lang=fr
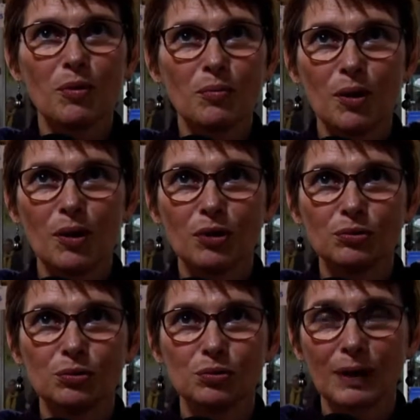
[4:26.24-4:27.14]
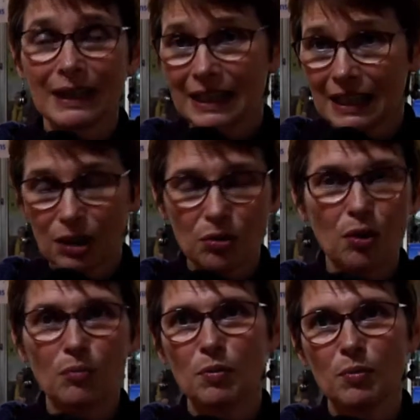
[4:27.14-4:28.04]
moment de rire,
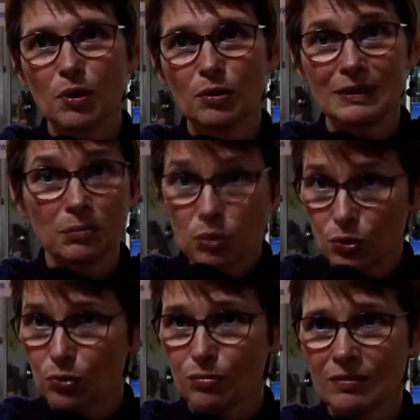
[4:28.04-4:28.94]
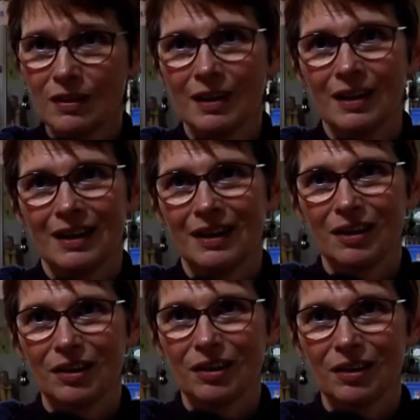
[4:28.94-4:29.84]
leur moment d'émotion.
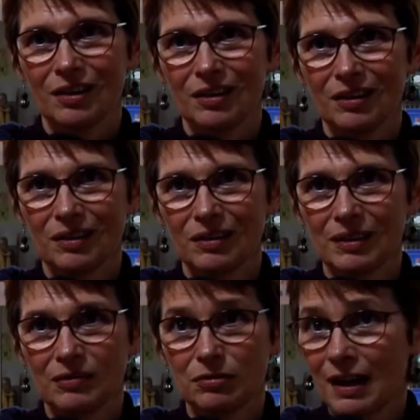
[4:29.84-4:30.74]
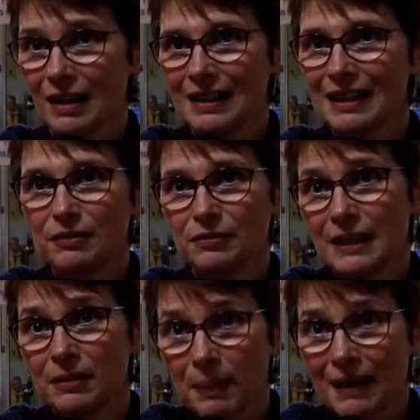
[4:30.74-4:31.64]
Euh, voilà, et ils
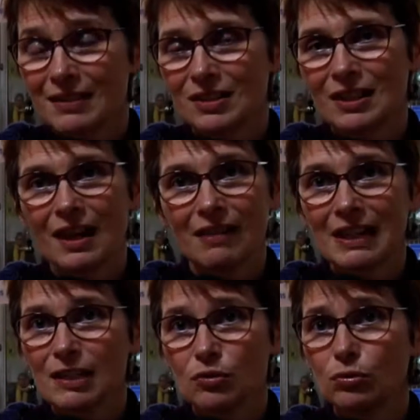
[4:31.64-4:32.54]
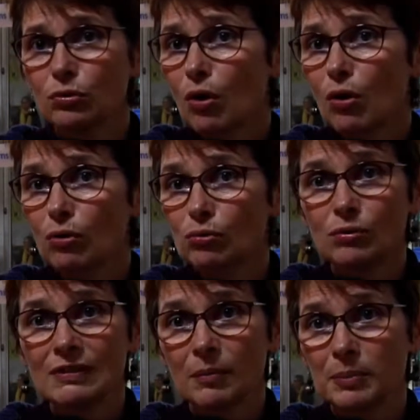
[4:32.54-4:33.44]
viennent partager avec les autres en
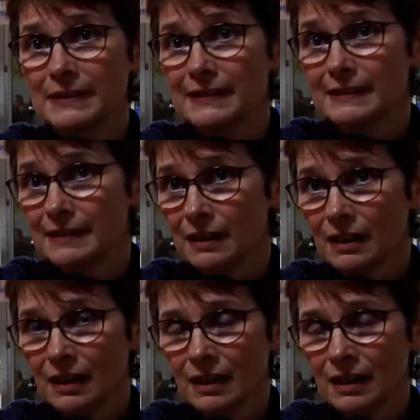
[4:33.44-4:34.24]
toute simplicité.